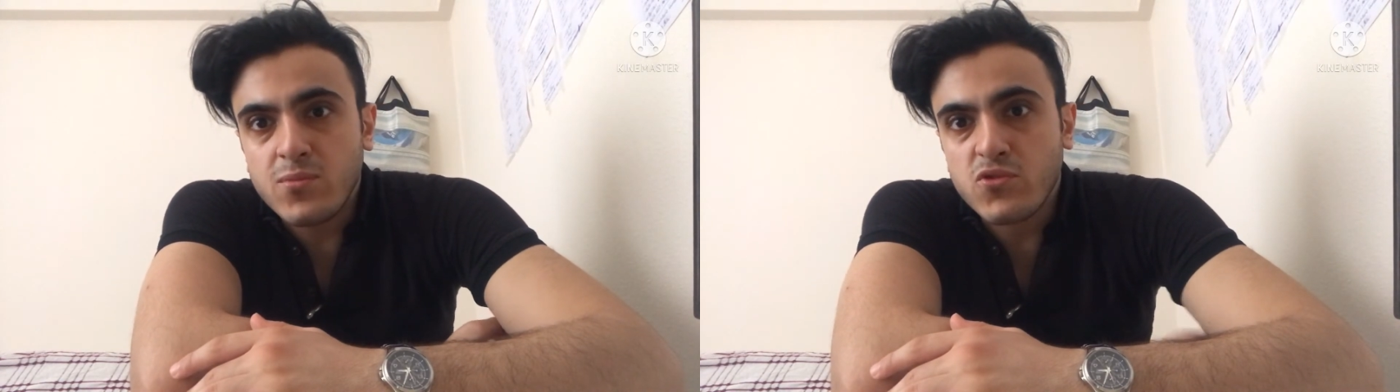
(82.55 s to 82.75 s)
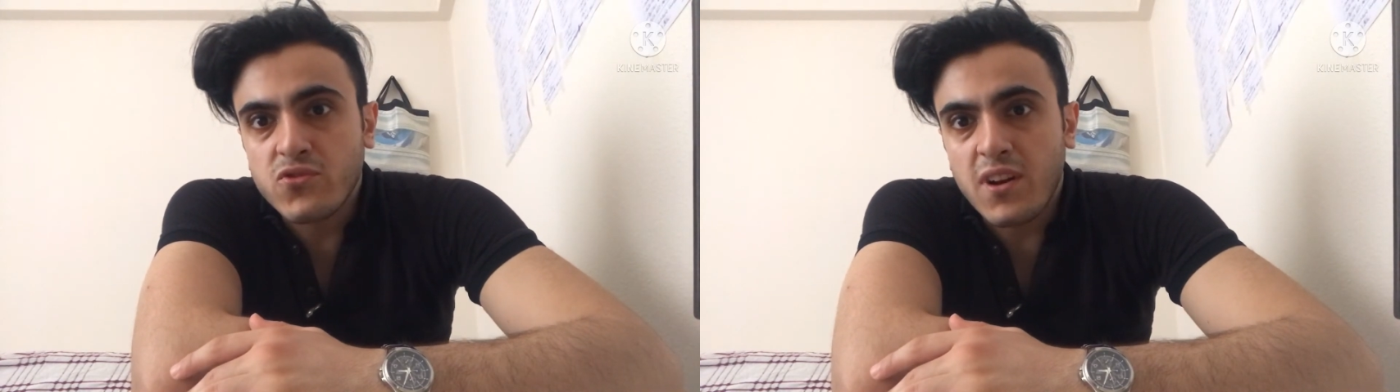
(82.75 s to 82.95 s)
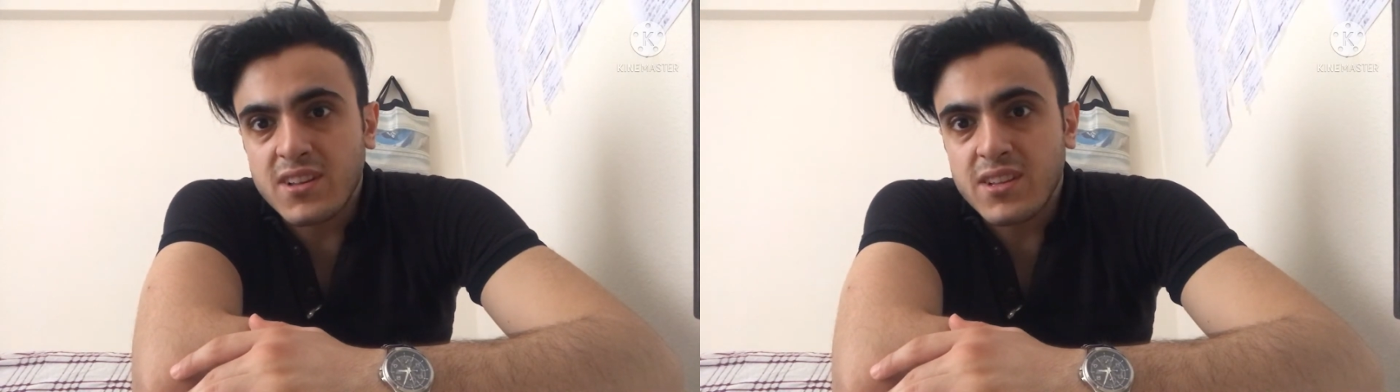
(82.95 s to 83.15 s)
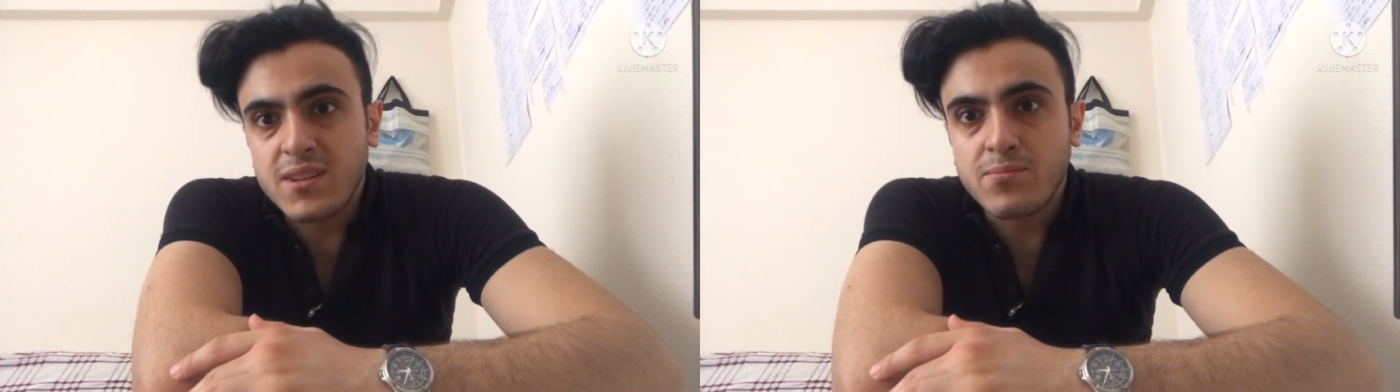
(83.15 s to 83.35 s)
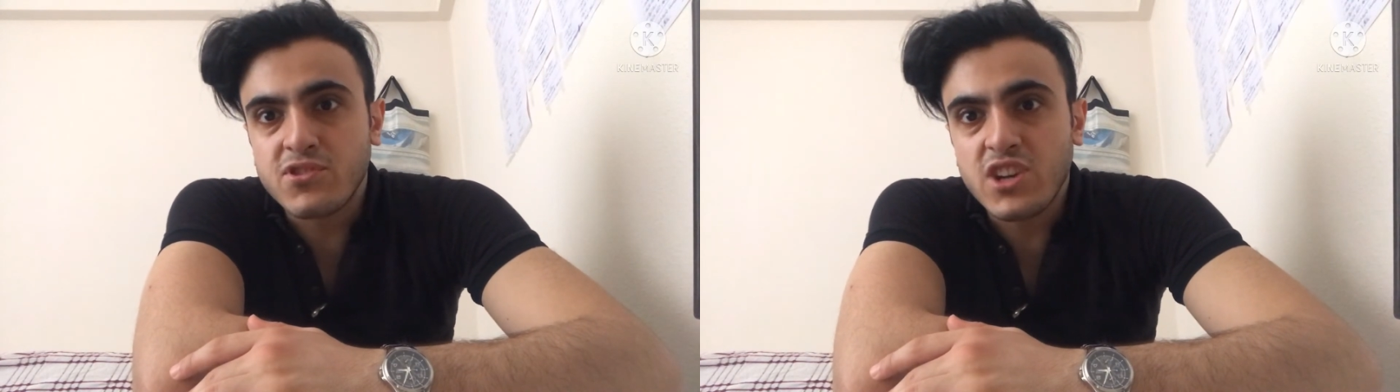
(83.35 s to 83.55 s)

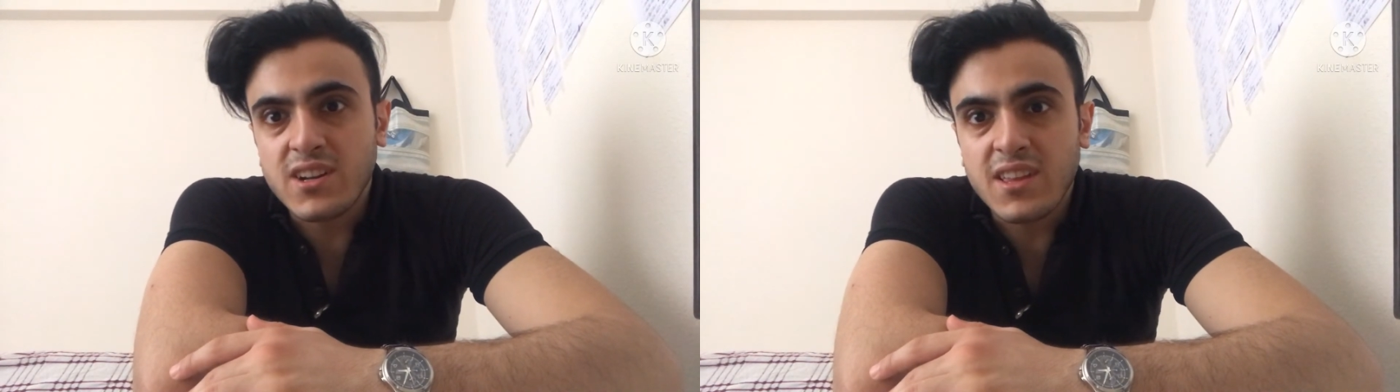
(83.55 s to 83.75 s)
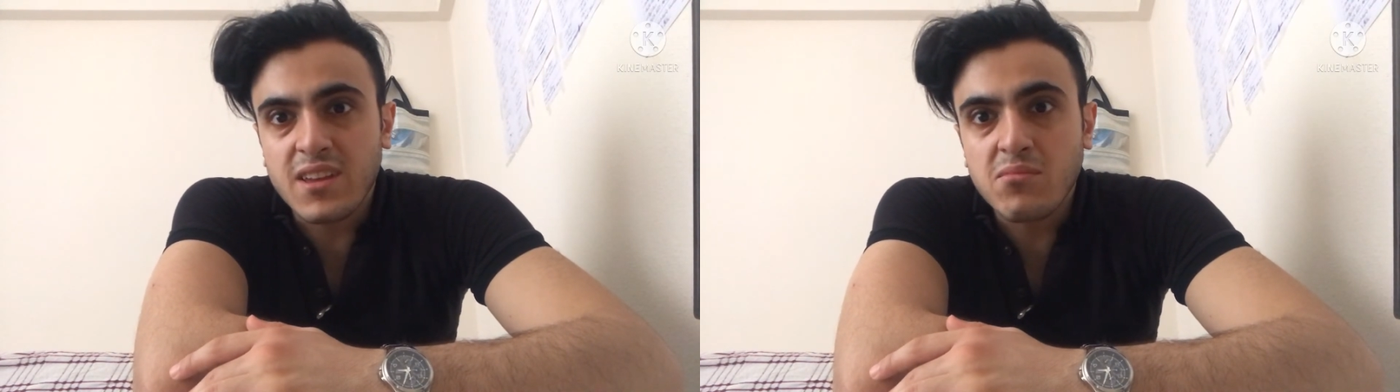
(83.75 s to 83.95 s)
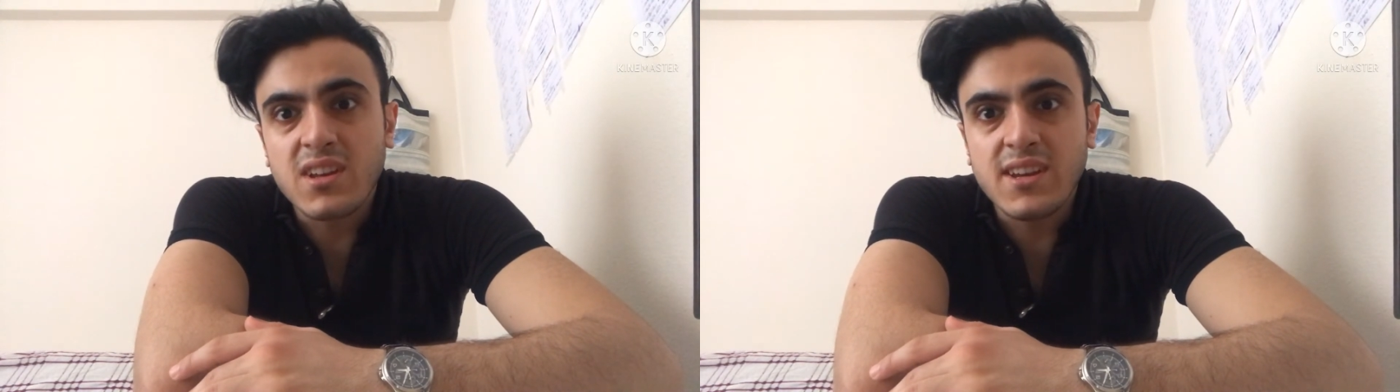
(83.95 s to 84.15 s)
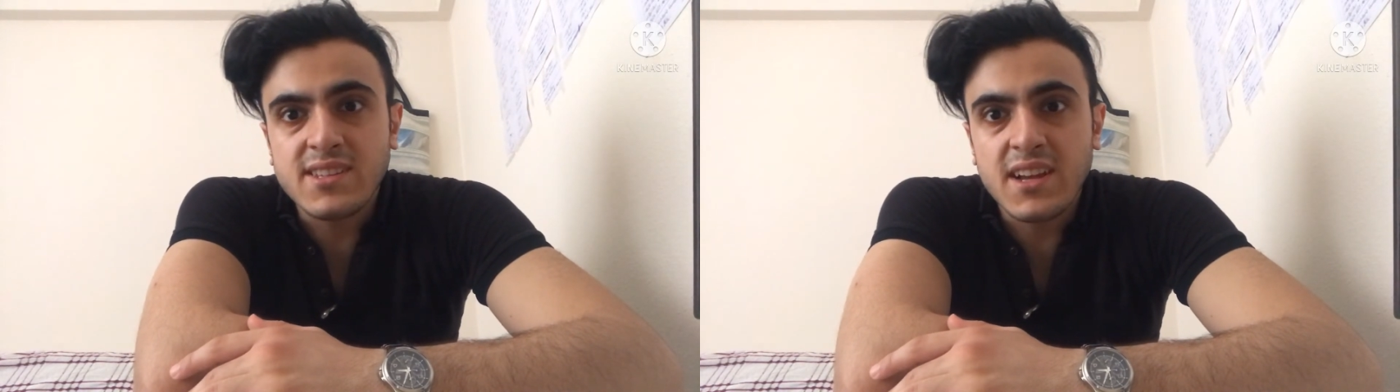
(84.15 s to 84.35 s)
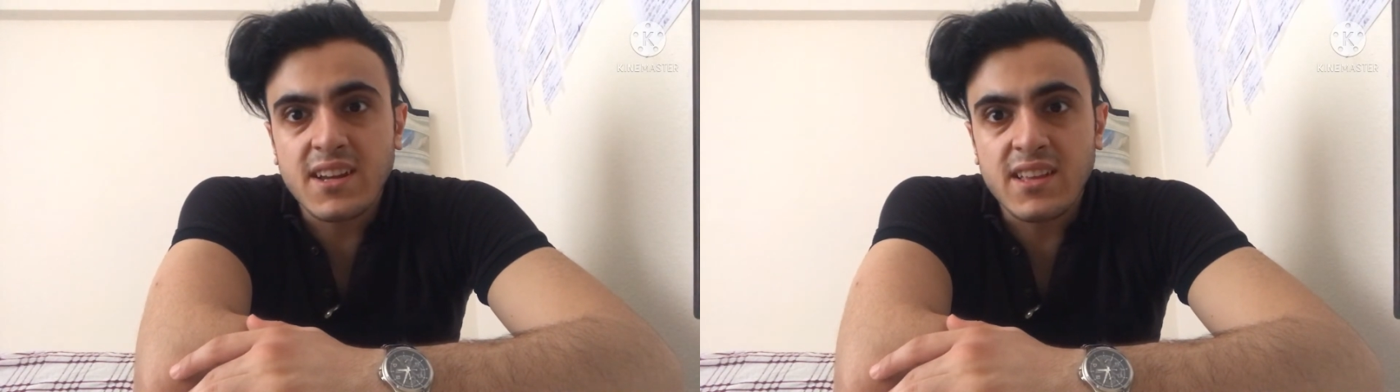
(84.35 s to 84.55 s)
mutfakta bıçakla ekmek
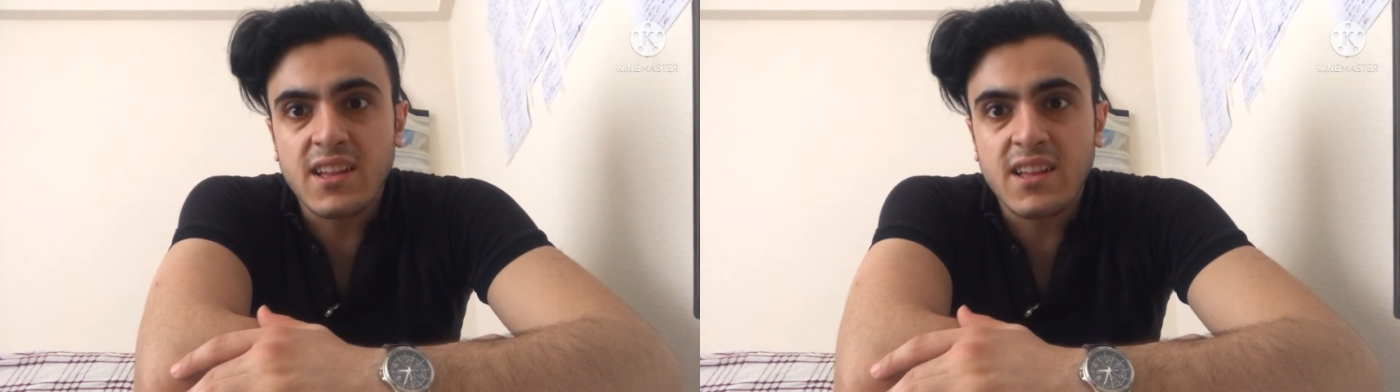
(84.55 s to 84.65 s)
keserken